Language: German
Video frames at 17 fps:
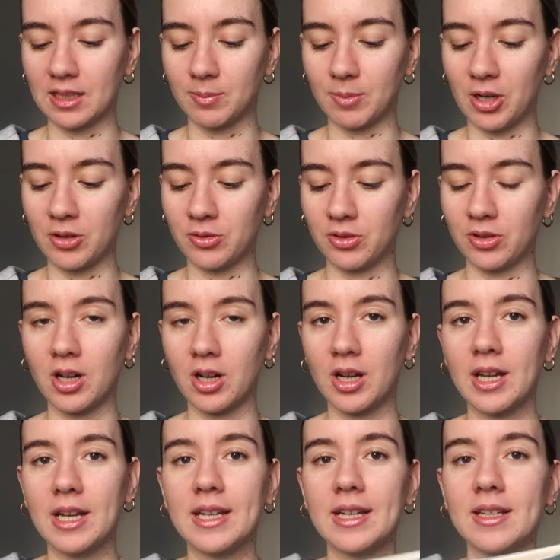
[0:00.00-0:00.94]
Ich brauche noch
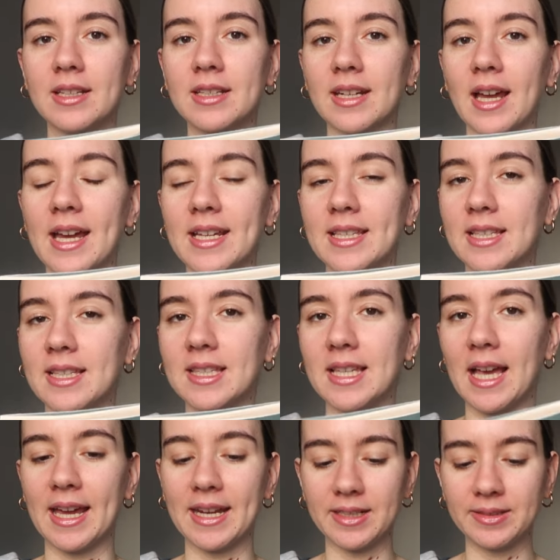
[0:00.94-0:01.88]
30
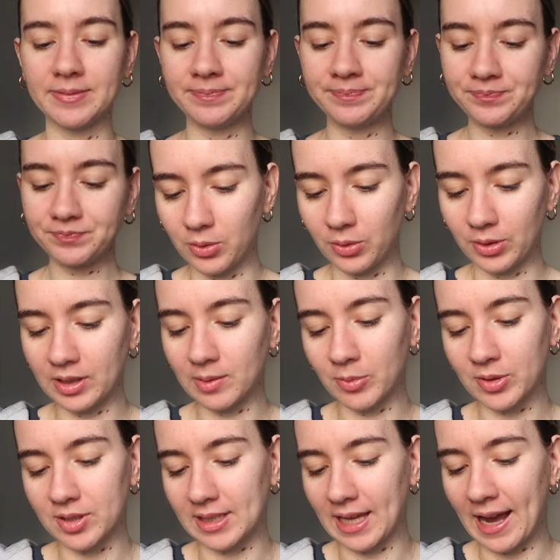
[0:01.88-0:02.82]
Seiten. Und ich
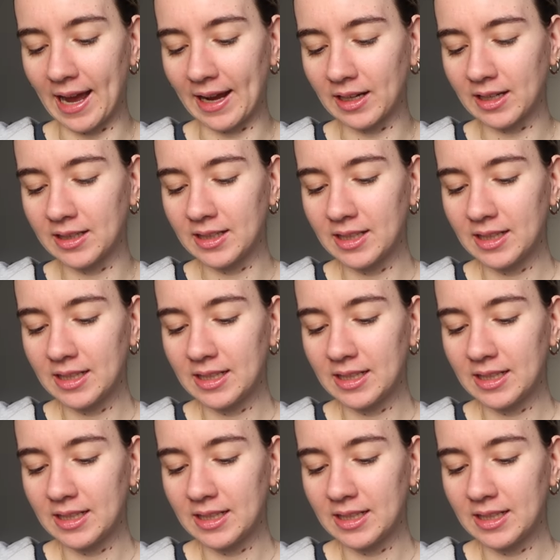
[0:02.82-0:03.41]
muss sagen,